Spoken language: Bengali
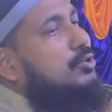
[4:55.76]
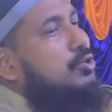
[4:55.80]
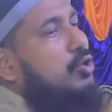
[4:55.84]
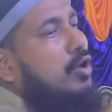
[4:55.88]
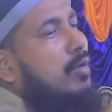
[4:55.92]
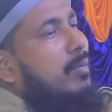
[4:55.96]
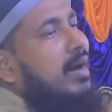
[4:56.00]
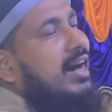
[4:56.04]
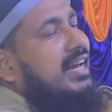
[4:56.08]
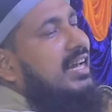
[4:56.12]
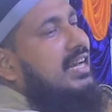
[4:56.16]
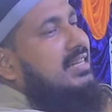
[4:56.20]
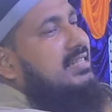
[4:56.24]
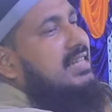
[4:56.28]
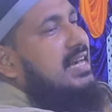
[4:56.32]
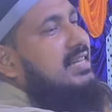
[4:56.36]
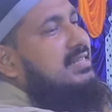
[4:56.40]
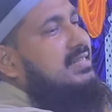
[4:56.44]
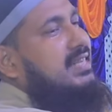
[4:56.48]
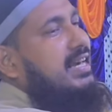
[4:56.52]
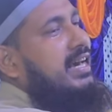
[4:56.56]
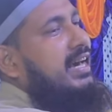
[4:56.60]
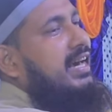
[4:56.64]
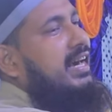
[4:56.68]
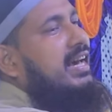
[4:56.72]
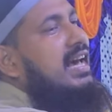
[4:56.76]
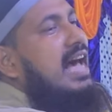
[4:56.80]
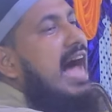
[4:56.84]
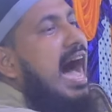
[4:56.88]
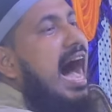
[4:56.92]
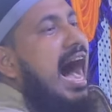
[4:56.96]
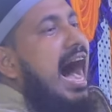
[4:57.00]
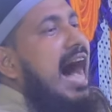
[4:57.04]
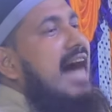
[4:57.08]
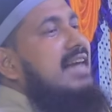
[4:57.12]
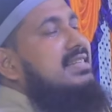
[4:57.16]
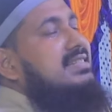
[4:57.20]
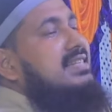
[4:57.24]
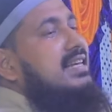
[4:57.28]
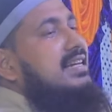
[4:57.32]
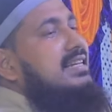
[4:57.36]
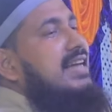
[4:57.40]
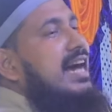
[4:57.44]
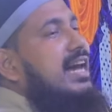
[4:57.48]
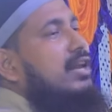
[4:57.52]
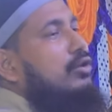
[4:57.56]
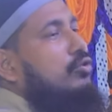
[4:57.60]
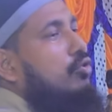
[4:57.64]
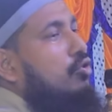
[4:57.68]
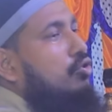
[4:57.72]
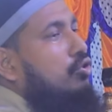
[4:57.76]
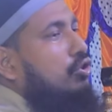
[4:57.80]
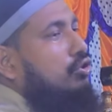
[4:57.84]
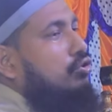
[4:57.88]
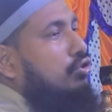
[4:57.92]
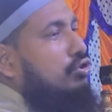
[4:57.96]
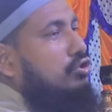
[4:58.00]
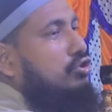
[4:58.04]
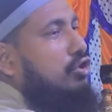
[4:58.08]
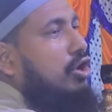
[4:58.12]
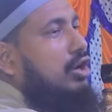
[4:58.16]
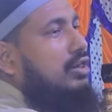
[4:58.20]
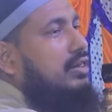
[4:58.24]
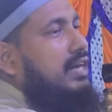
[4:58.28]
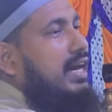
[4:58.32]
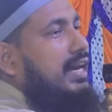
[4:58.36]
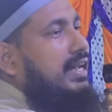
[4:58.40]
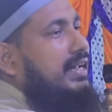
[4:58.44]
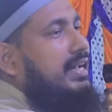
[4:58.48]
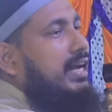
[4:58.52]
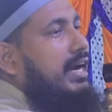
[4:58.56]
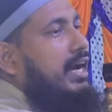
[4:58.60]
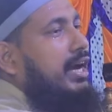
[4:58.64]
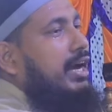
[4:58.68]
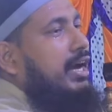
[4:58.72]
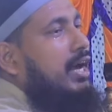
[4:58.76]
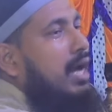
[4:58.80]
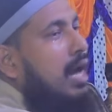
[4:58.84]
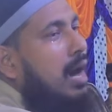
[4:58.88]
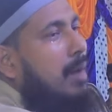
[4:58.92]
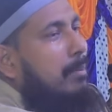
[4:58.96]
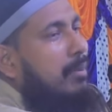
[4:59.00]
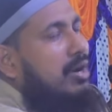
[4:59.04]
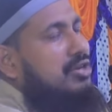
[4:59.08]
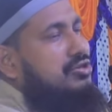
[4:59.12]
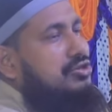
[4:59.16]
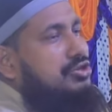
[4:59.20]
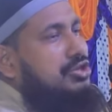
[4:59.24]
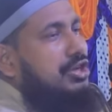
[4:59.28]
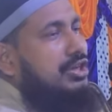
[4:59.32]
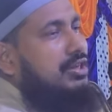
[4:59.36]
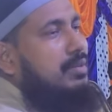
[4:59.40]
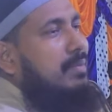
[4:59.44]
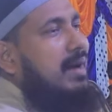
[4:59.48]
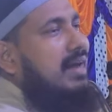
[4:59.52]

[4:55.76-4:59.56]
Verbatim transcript: সময় এসেছে হাসিনার কোনো দোসরদেরকে মসজিদ